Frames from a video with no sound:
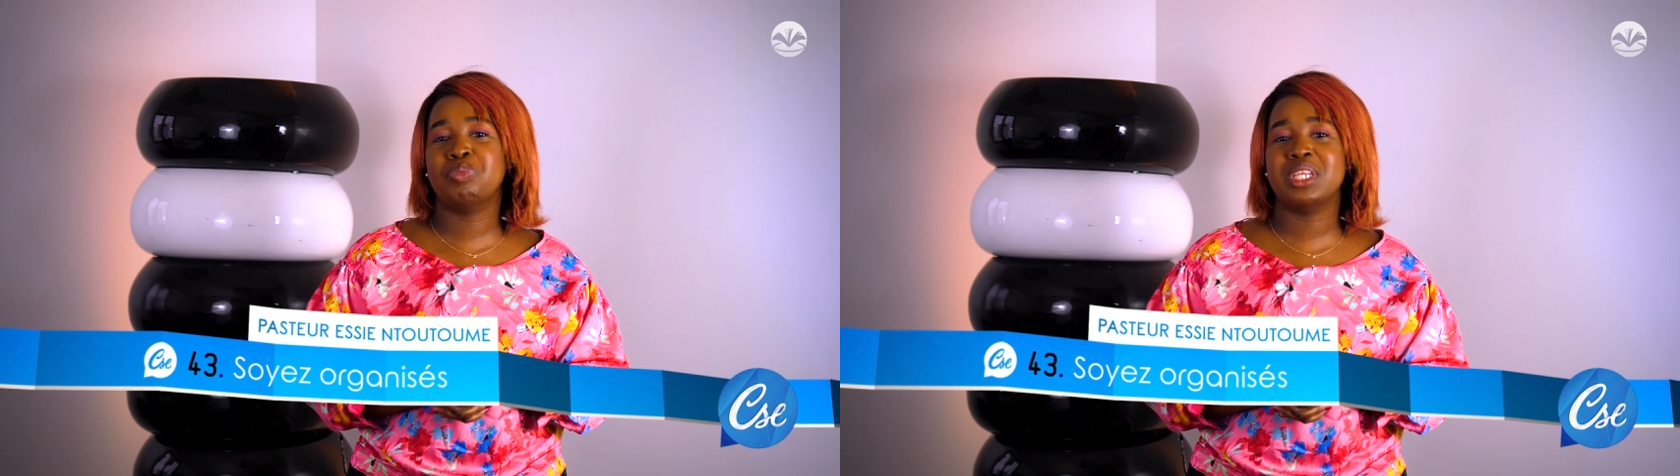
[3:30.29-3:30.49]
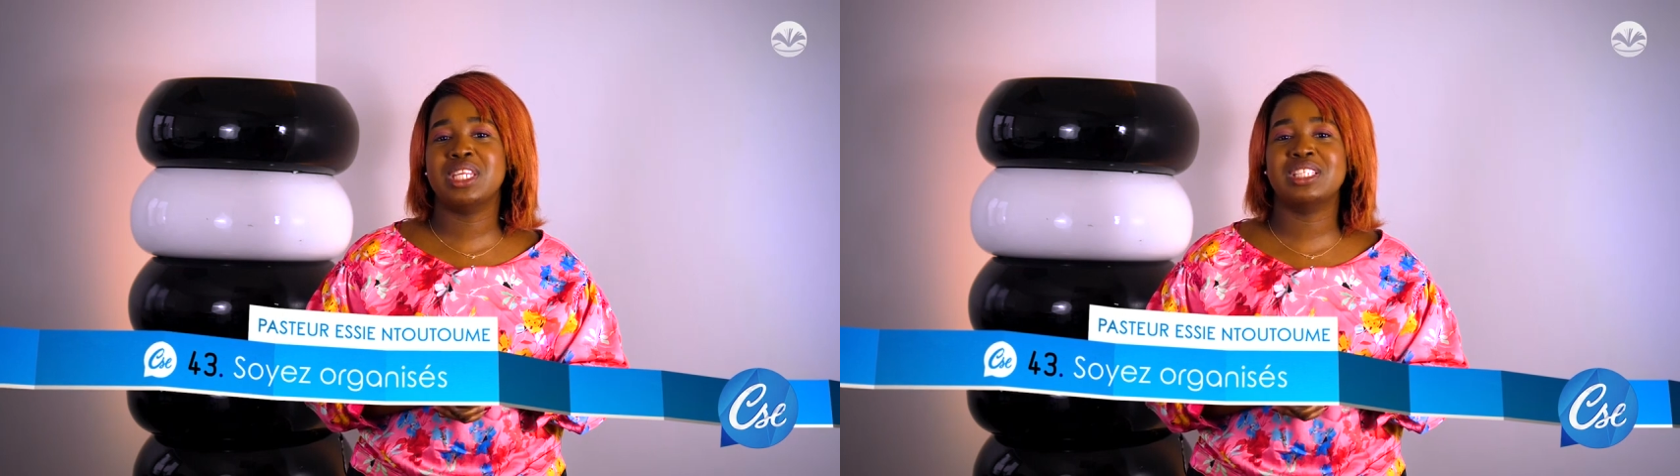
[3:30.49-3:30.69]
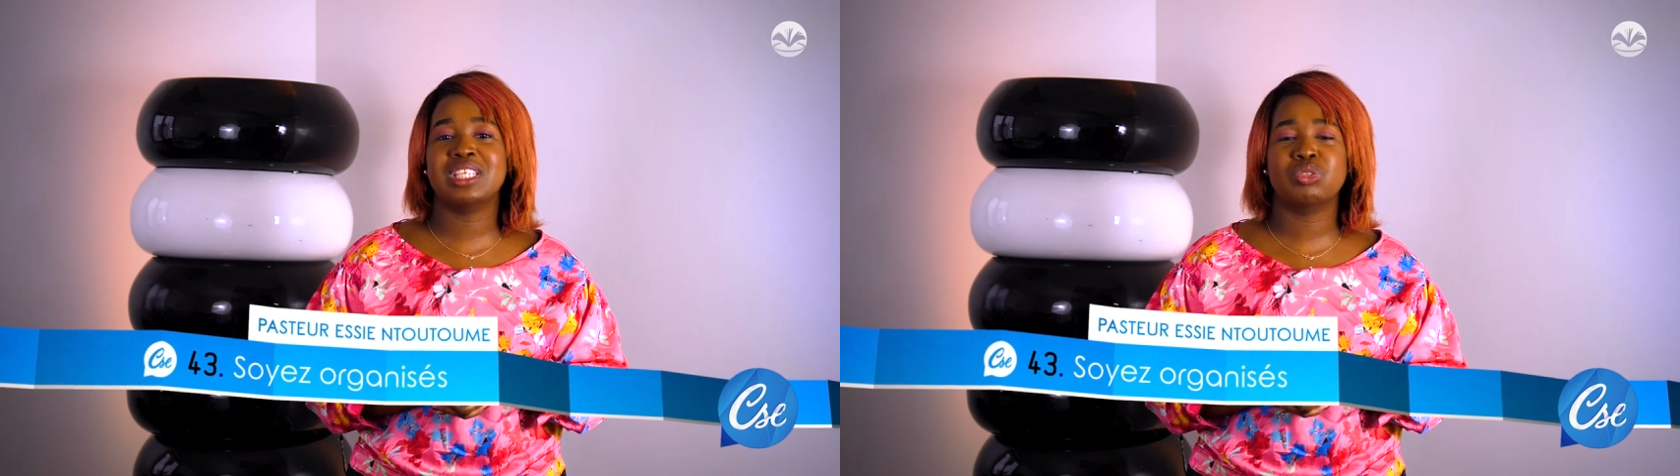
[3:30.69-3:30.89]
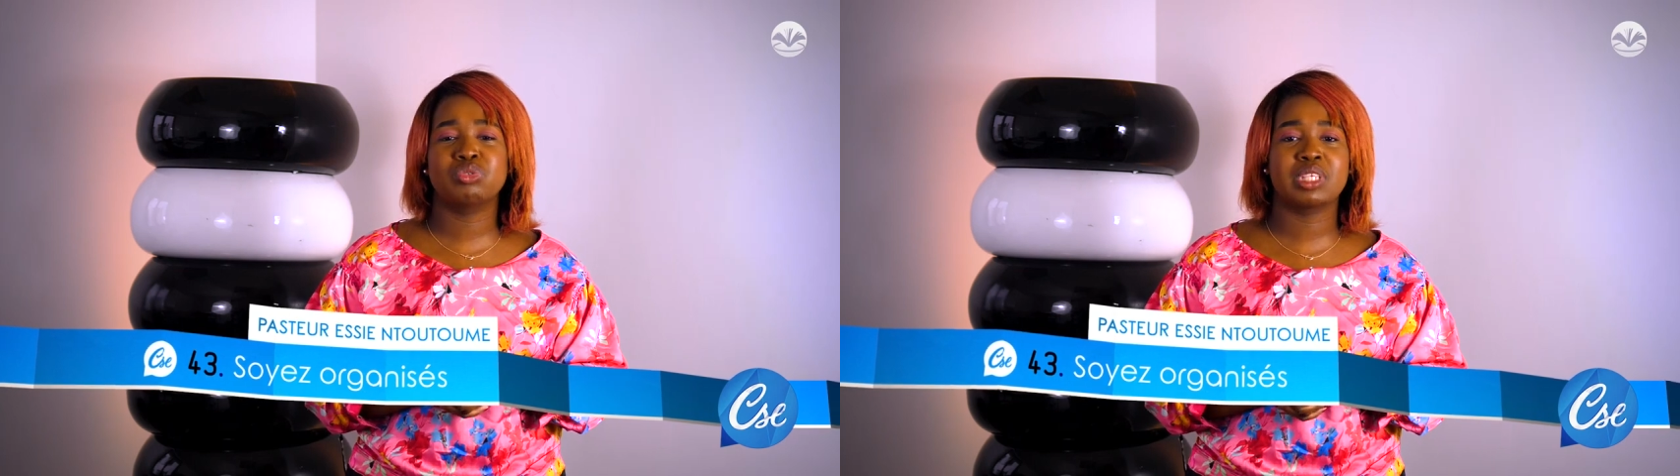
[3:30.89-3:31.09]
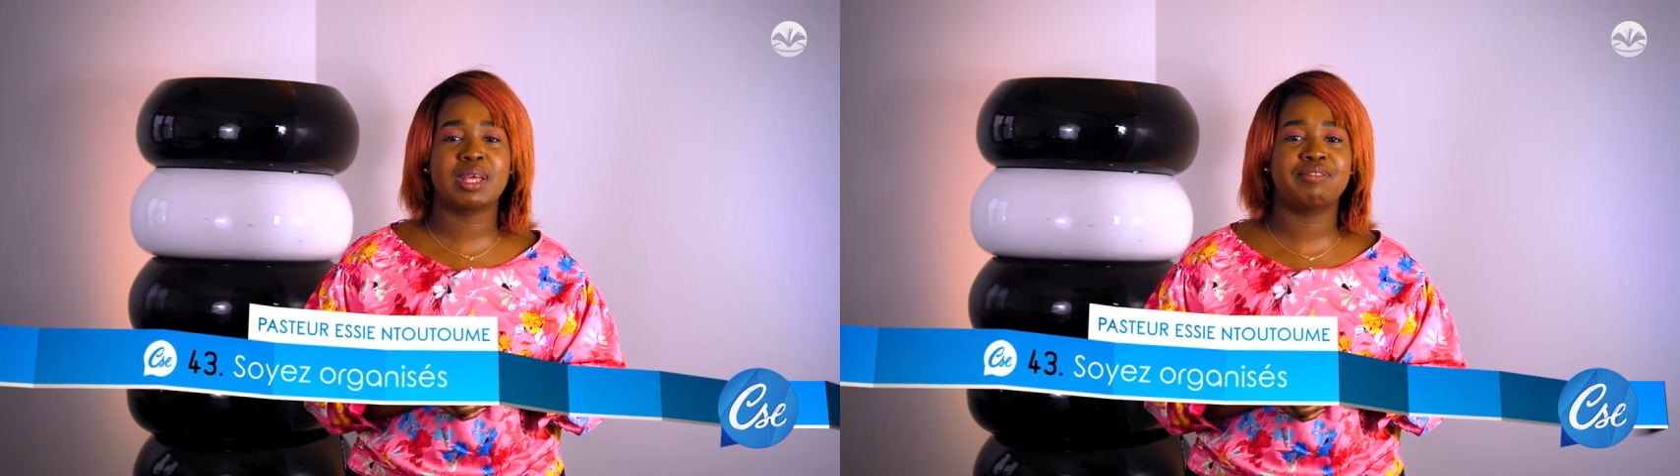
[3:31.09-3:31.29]
bénisse et je
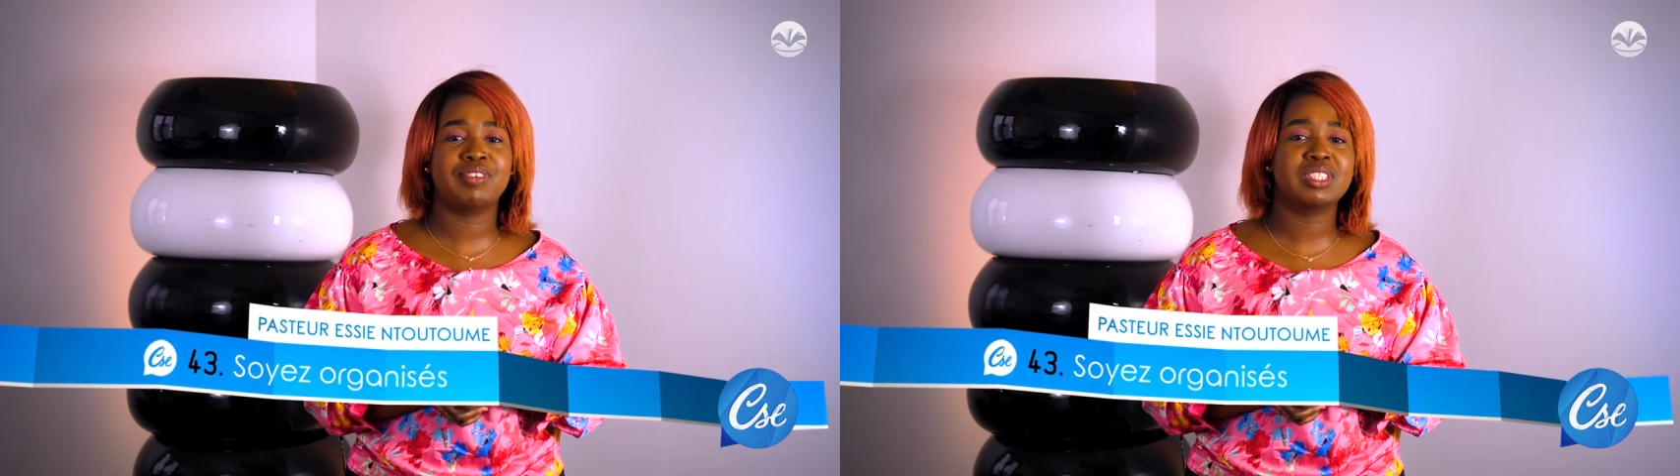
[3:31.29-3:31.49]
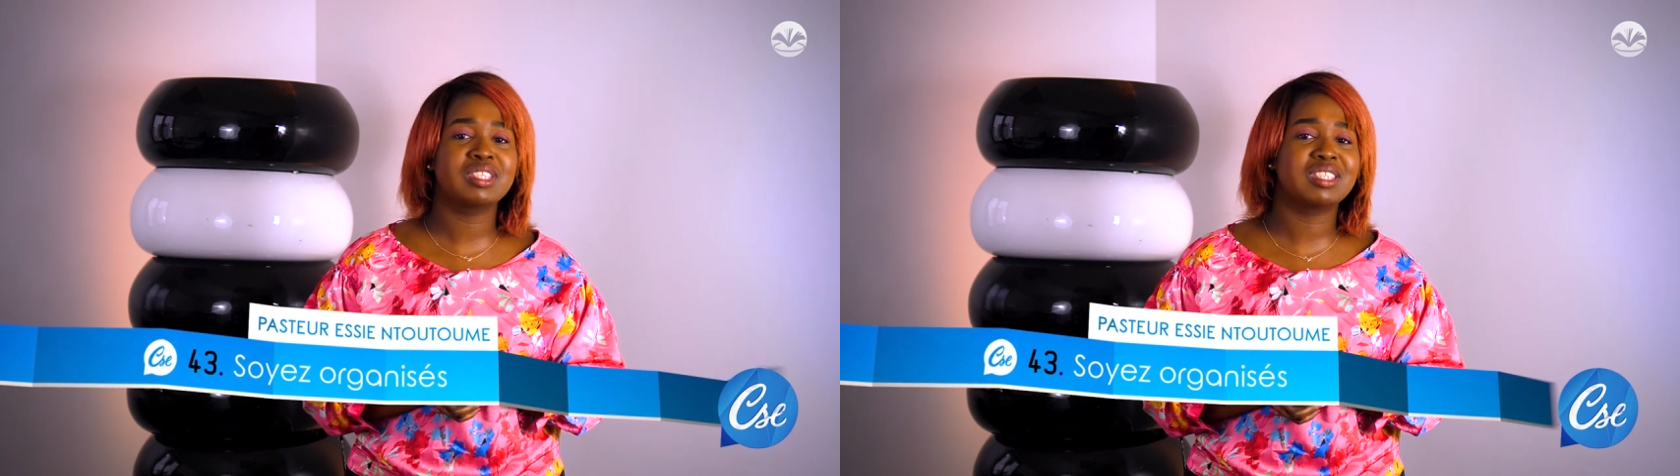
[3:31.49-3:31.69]
vous invite